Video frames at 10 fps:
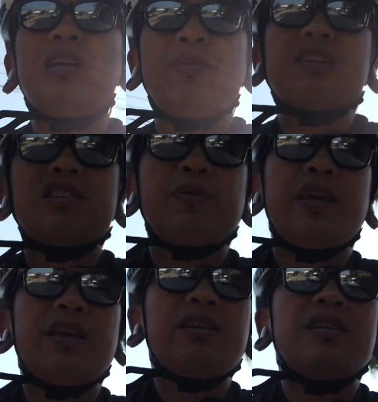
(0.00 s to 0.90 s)
一般视
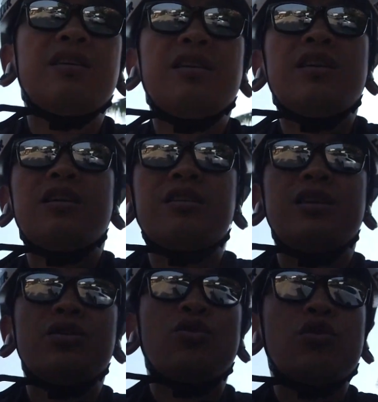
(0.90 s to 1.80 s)
频
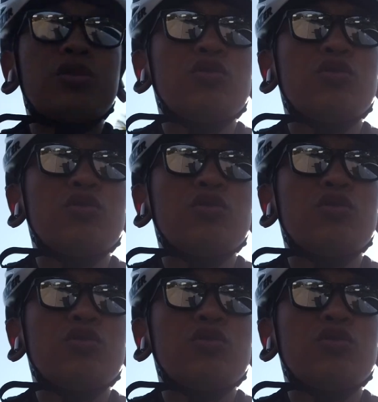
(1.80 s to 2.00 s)
你如果